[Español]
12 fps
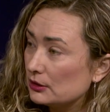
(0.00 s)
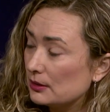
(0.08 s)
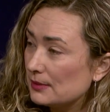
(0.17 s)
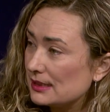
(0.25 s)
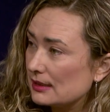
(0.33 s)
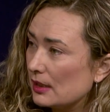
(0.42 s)

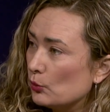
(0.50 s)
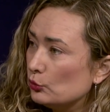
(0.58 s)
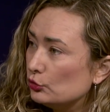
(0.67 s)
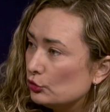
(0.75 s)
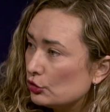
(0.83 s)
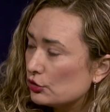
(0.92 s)
trimestre
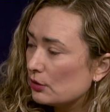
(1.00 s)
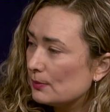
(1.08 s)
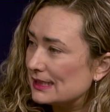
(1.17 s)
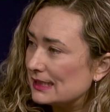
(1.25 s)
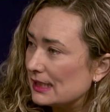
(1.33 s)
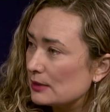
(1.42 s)
un
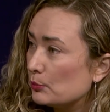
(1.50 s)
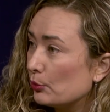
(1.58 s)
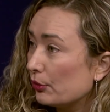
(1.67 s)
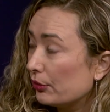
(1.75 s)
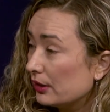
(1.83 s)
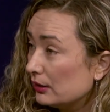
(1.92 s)

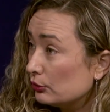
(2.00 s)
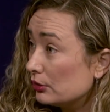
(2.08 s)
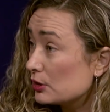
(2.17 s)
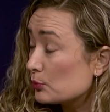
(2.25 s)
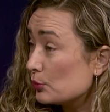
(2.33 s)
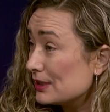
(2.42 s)
2,6%
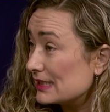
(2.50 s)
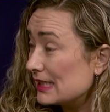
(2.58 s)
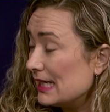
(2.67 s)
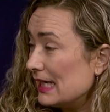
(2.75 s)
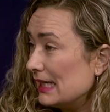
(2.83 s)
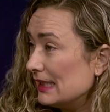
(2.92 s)
después
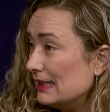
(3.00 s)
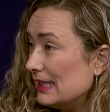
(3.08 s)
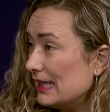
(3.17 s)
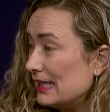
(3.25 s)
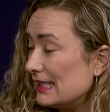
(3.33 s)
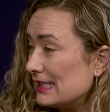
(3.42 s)

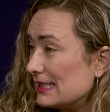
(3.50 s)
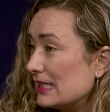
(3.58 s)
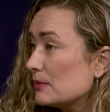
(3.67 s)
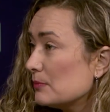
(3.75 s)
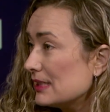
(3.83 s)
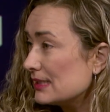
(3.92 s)
de eh,
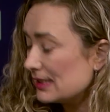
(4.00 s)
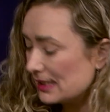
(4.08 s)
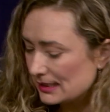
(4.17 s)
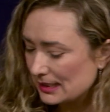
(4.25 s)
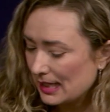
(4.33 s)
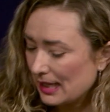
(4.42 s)
seis
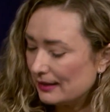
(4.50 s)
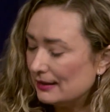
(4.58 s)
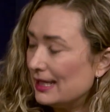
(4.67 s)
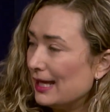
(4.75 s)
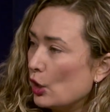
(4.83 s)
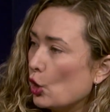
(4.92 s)
meses
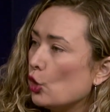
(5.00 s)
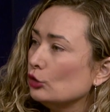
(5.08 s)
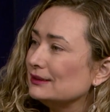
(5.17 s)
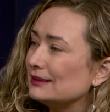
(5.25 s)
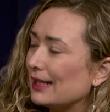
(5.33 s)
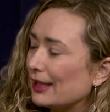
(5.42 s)
de
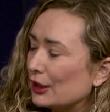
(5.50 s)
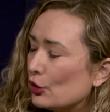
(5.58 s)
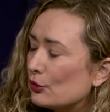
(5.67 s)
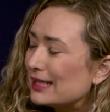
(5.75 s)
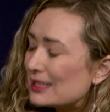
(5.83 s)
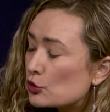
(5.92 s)

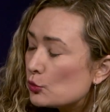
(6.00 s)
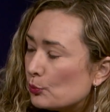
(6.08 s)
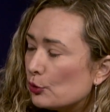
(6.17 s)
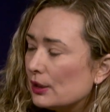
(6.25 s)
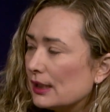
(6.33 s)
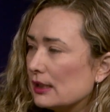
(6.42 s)
contracción. ¿Qué
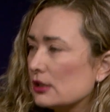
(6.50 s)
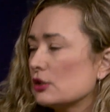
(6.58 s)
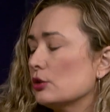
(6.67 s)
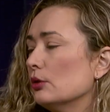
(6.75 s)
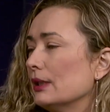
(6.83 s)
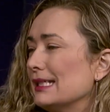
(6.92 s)
supone
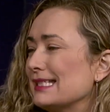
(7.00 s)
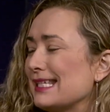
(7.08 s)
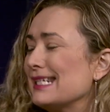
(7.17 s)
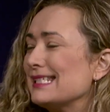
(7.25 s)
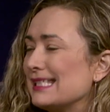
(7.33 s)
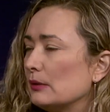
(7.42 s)
esto en
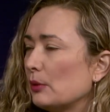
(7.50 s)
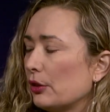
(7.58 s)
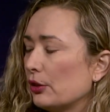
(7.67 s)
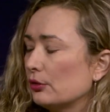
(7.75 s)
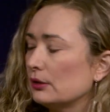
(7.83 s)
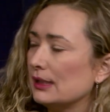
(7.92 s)
esta
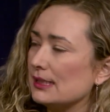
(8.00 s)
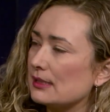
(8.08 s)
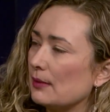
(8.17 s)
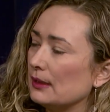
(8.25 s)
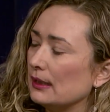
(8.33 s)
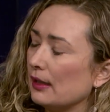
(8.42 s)
situación de
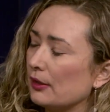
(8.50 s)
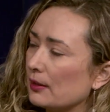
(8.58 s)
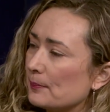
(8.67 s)
inestabilidad?